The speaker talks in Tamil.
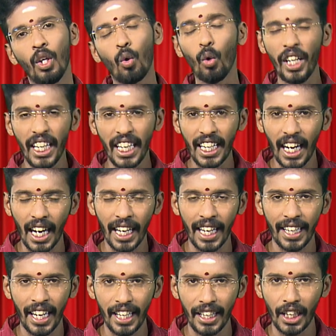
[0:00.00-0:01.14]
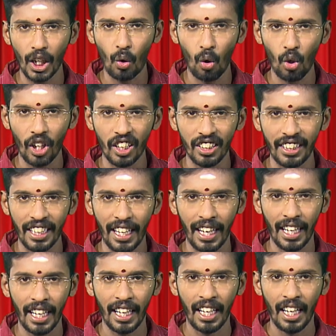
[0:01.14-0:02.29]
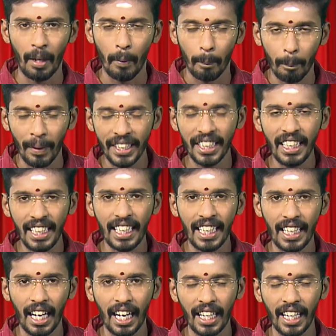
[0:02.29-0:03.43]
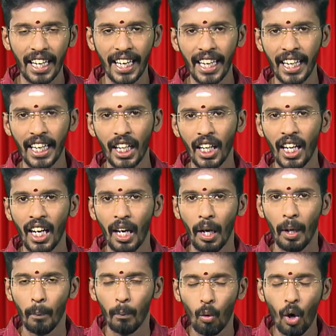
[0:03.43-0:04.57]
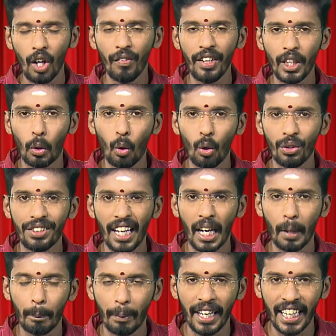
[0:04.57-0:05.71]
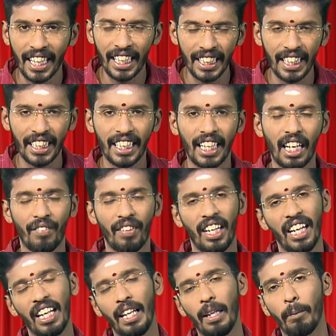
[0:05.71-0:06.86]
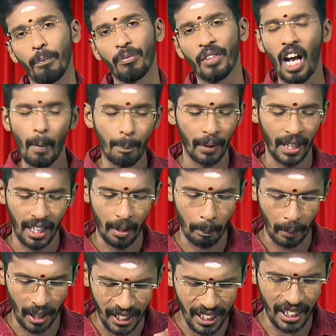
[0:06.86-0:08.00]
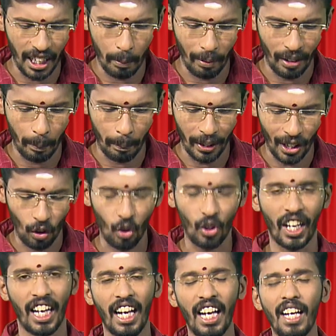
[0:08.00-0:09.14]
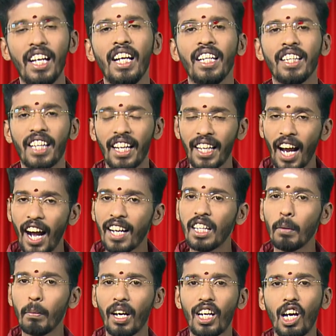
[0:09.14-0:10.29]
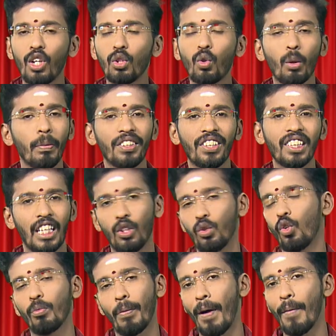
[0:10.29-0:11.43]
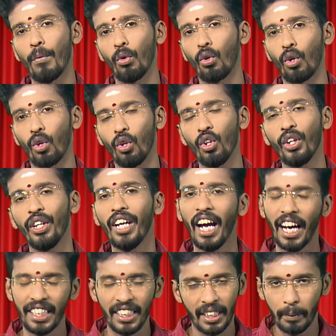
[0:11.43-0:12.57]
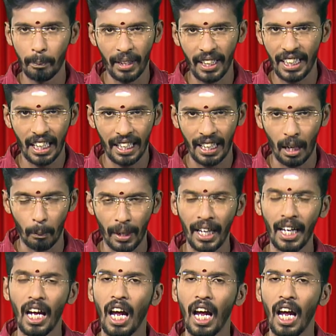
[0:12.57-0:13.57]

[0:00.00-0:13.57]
குளிருக்காக நடுக்கிக் கொண்டிருந்த மயிலுக்காக போர்வை கொடுத்தார் பேகன் என்கின்ற வள்ளல் அப்போ மன்னன் என்பவன் எப்படி இருக்கணும்னா தன் நாட்டு மக்கள் துன்பத்தை தன் துன்பமாக போட்டுடணும் அது இப்போ இருக்கிற நிலைமை